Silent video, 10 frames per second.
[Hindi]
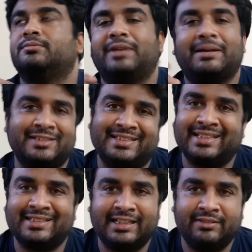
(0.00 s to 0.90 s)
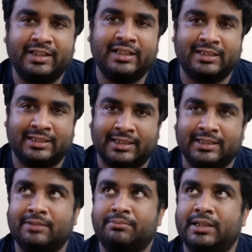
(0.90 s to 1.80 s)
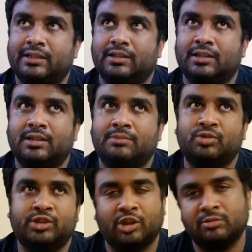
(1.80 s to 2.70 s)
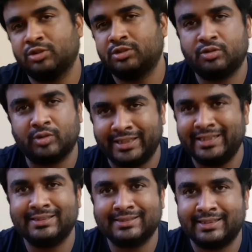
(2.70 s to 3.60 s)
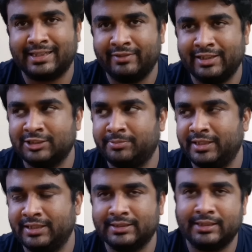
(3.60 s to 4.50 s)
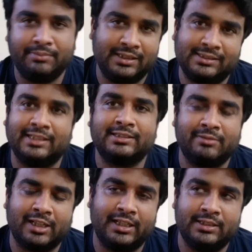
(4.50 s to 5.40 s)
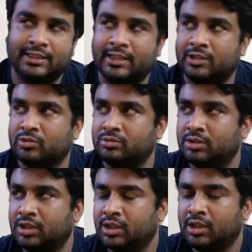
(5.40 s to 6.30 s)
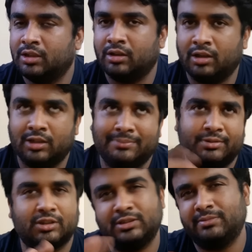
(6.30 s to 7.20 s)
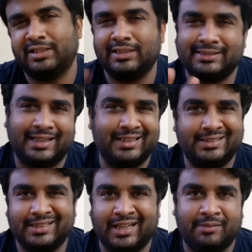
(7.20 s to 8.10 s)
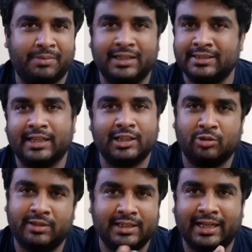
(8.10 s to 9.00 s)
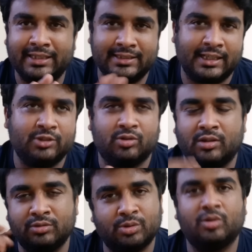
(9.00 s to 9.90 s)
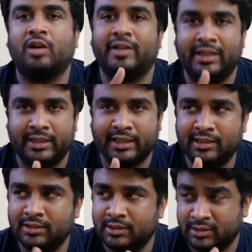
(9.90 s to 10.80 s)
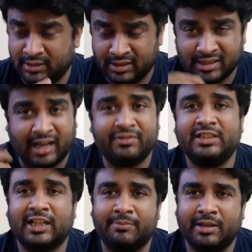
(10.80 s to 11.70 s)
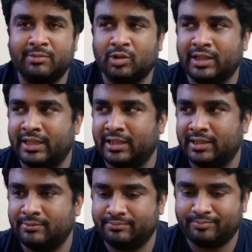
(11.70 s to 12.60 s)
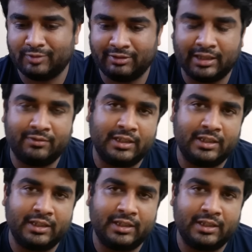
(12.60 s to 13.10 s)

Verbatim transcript: मैं अपनी ज़्यादा तारीफ़ नहीं करना चाहता बट uh, मुझे ऑलमोस्ट ट्वेंटी ईयर्स का ड्राइविंग एक्सपीरियंस है बीस साल से मैं गाड़ी चला रहा हूँ और अप्रॉक्सीमेटली साढ़े चार पाँच लाख किलोमीटर गाड़ी चला चुका हूँ थ्रू आउट इंडिया काफ़ी जगह पे हम लोग गए हैं वी हैव